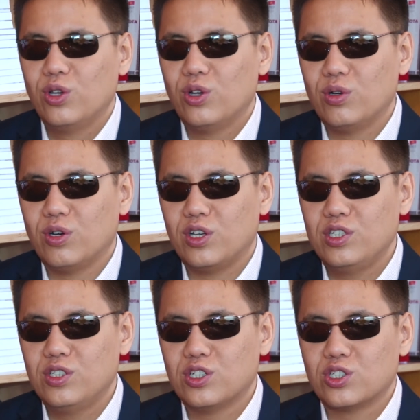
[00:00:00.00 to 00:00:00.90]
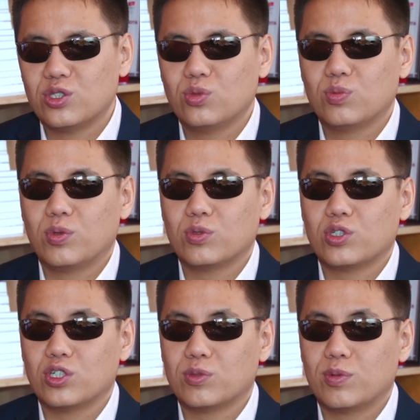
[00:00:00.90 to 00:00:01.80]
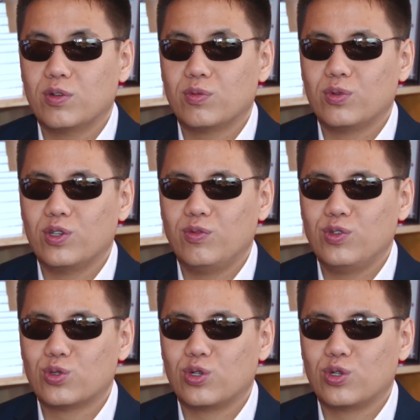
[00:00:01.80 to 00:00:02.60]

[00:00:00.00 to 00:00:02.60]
э, они даже идут получать справку, я вижу,